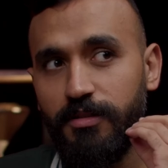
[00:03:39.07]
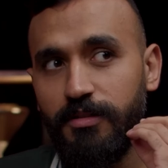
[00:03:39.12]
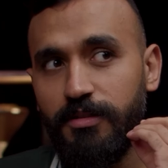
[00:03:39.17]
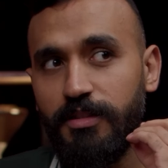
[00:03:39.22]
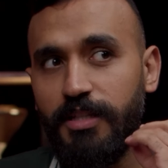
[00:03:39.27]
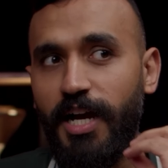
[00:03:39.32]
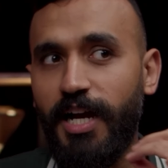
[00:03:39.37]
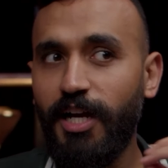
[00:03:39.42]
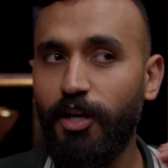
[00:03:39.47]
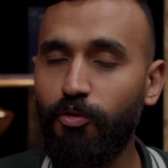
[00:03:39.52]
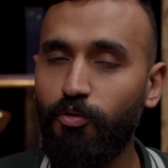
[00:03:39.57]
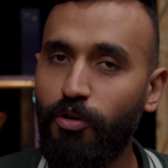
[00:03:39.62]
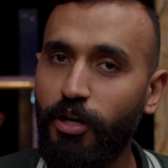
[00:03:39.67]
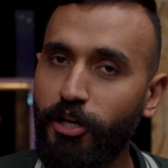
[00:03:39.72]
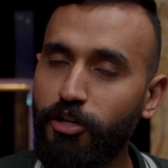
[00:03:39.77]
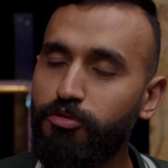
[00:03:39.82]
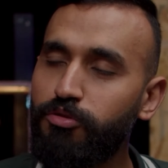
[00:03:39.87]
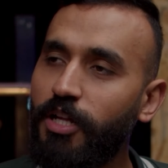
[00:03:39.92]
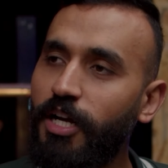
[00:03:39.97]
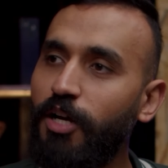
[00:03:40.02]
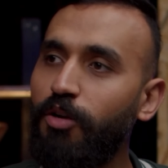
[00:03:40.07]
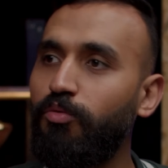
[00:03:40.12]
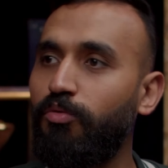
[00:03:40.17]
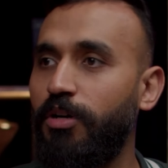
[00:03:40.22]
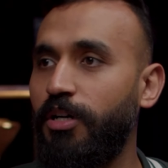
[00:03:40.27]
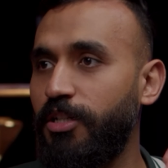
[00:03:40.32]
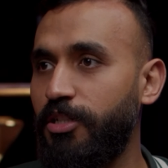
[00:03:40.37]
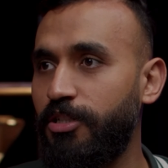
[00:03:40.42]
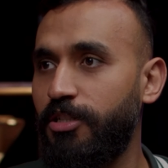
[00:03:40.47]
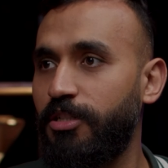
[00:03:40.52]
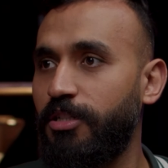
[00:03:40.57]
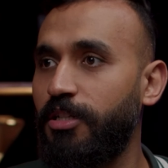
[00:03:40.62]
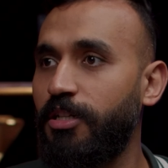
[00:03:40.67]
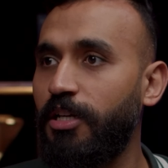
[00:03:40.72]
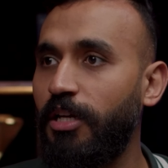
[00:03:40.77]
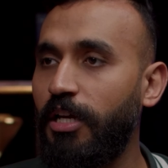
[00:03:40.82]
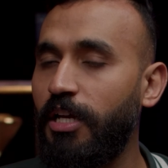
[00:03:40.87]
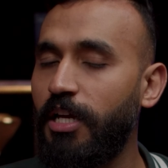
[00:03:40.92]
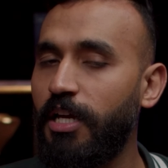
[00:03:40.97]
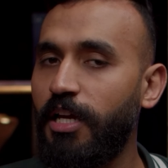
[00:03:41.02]
ده حلو وحش وده حلو وحش
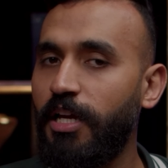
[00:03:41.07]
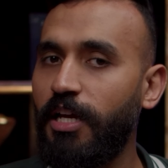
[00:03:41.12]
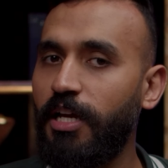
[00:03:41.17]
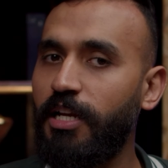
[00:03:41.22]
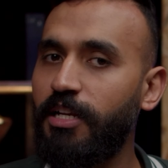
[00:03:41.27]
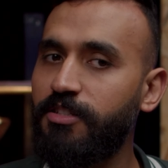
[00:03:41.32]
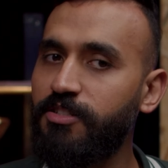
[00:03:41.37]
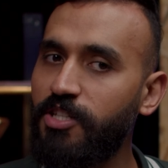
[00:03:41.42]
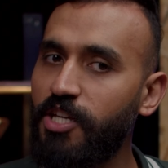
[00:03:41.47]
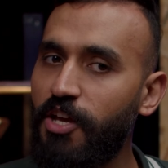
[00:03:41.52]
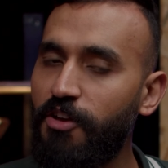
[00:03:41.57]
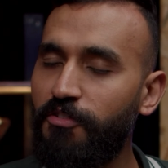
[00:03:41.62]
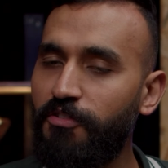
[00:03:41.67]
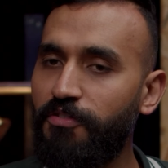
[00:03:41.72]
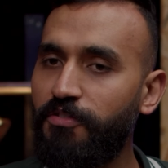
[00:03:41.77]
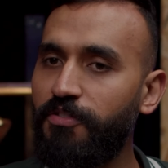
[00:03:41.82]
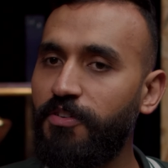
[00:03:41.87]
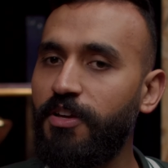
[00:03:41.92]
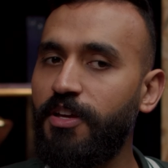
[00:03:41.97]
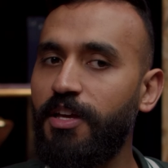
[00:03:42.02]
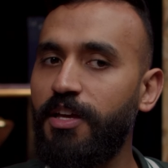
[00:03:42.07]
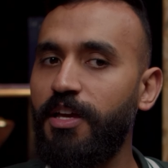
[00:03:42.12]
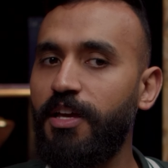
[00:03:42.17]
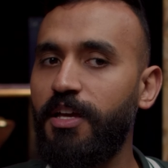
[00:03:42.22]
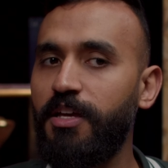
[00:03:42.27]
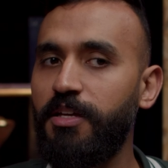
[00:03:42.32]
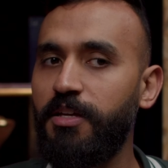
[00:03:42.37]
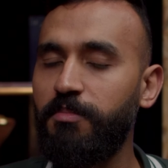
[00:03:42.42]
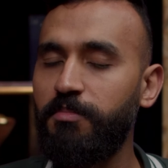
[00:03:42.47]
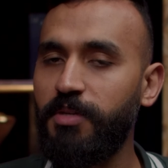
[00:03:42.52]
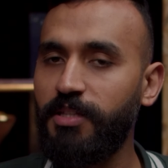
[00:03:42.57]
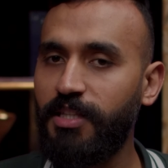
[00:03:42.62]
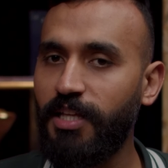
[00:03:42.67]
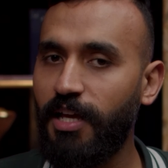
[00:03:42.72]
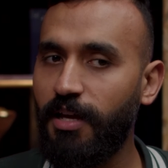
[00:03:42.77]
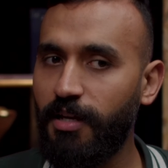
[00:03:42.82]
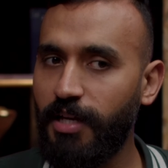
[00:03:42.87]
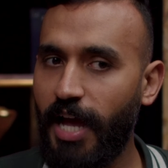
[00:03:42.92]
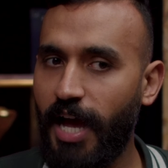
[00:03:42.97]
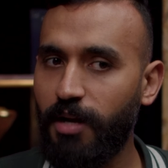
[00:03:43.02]
الصيف بت...
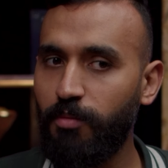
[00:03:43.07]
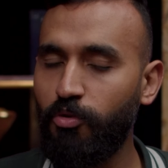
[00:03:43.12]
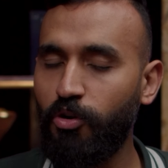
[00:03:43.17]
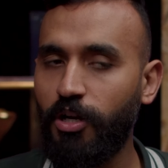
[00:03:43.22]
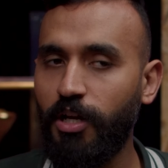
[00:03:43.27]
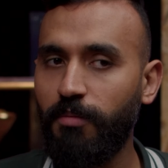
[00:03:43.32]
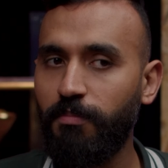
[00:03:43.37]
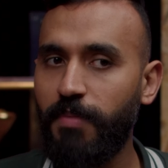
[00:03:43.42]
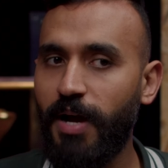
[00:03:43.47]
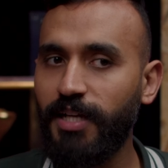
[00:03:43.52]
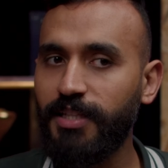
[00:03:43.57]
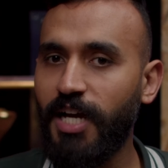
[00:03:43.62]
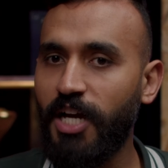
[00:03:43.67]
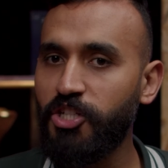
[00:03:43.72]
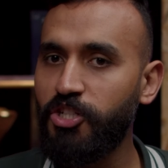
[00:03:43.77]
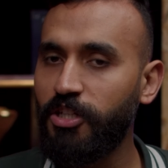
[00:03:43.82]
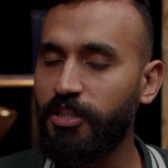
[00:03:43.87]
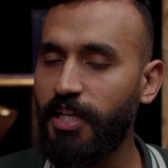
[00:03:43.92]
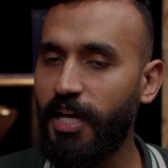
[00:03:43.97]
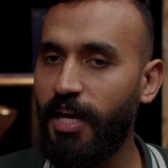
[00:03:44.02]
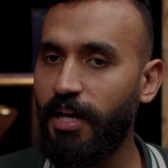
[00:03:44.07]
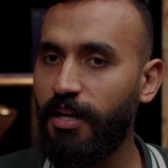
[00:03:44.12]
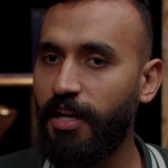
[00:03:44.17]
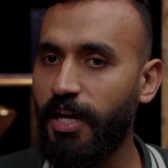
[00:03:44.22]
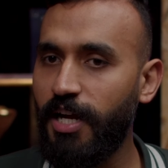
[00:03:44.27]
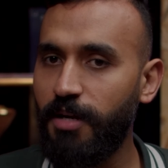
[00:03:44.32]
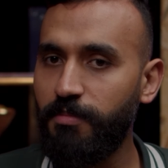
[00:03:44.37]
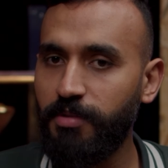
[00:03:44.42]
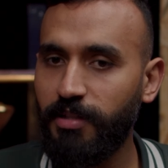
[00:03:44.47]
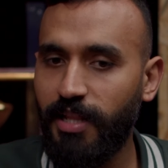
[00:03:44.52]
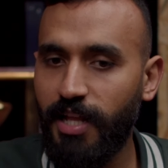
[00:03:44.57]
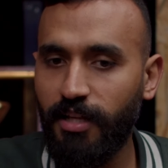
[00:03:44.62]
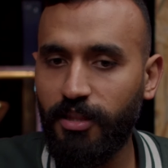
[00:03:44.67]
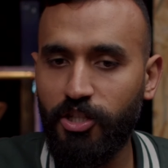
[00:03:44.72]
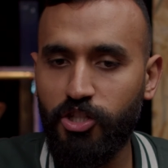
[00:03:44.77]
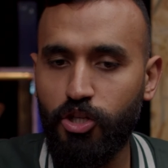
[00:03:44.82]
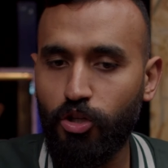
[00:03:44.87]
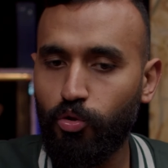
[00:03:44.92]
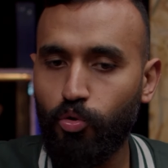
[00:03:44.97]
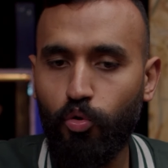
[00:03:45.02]
يعني ممكن بعد 10 دقايق لعب بتلاقي
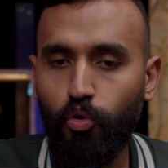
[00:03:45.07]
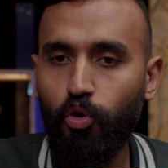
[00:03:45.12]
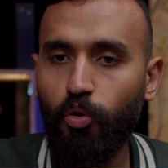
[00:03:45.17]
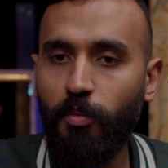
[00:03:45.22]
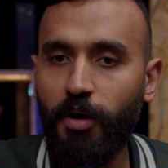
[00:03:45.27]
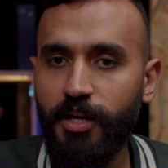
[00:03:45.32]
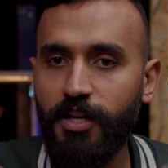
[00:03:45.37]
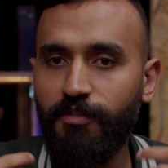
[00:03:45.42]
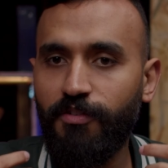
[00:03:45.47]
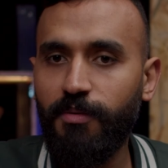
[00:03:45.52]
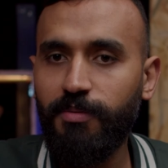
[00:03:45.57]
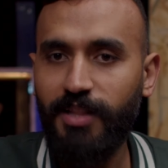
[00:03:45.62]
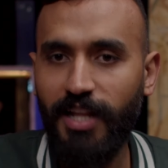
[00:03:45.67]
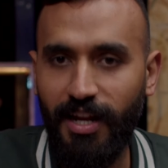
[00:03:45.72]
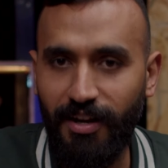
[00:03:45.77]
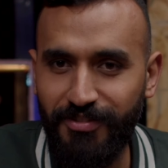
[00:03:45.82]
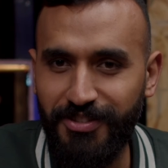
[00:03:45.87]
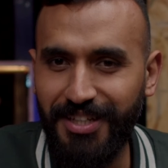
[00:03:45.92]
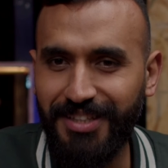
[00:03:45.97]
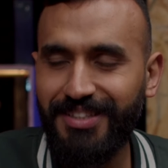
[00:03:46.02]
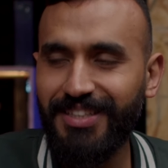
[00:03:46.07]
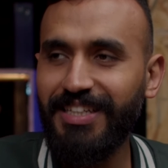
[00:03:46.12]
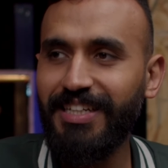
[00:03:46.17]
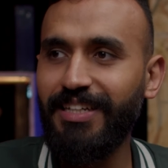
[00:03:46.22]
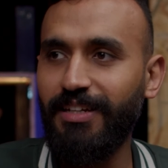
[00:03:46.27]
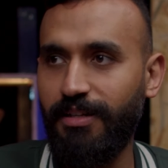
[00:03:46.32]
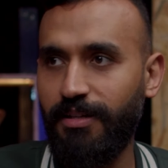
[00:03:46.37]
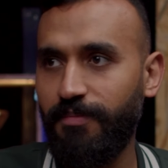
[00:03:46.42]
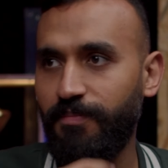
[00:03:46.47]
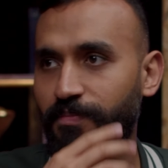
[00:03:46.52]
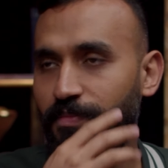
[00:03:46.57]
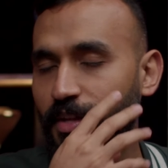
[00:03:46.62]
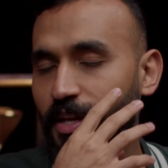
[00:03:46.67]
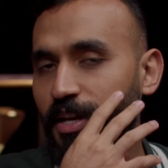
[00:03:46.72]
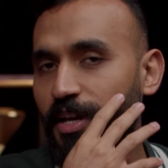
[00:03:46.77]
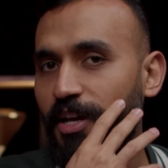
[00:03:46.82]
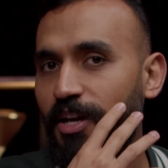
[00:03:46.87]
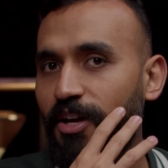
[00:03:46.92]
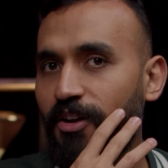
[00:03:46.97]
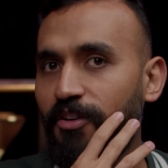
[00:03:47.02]
التيشيرت كله ميه فبتلاقي نفسك تقيل
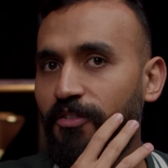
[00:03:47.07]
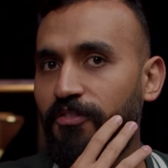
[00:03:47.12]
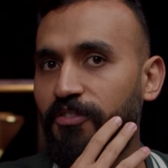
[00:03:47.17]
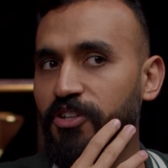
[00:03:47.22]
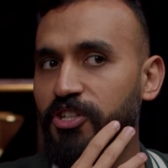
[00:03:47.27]
في